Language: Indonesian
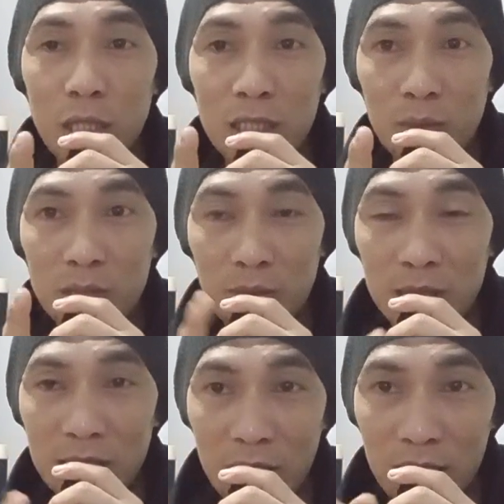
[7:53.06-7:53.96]
mungkin teman-teman
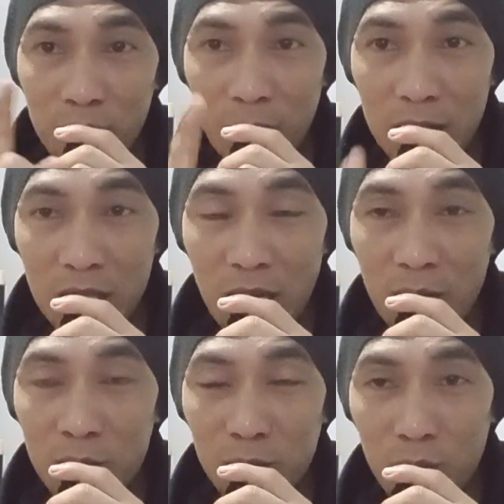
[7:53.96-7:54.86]
saat ini
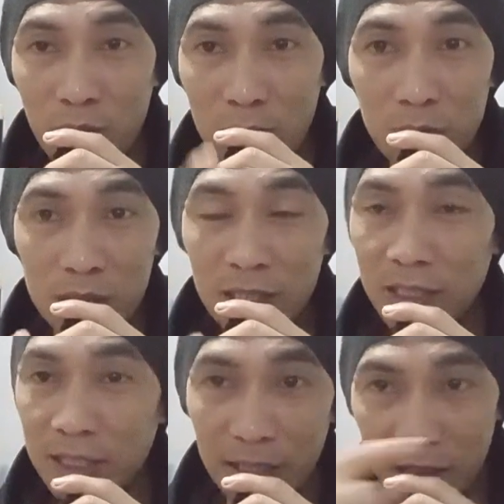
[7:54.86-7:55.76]
pendam ataupun malu
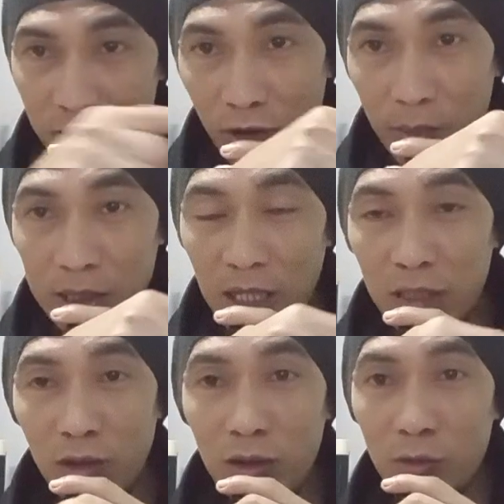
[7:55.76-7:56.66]
bercerita silahkan
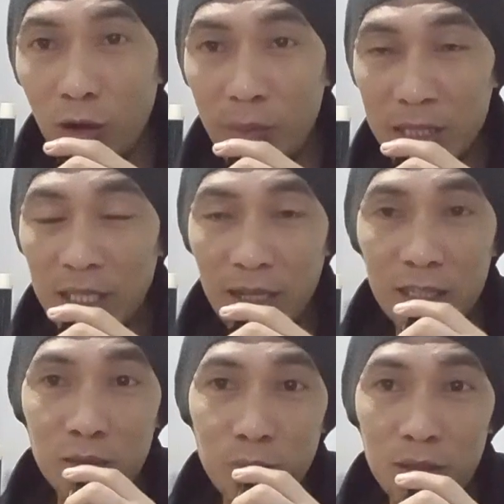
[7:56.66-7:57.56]
komentar di kolom komentar
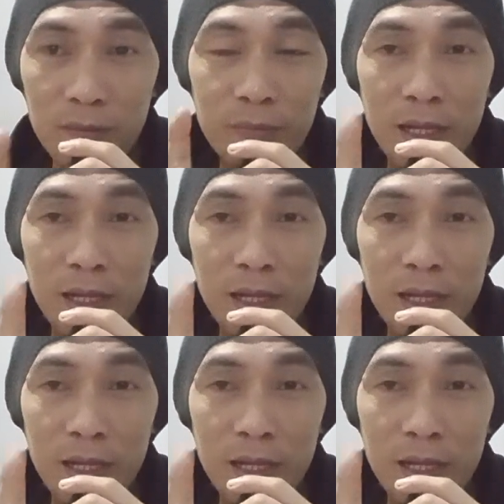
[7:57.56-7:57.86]
ataupun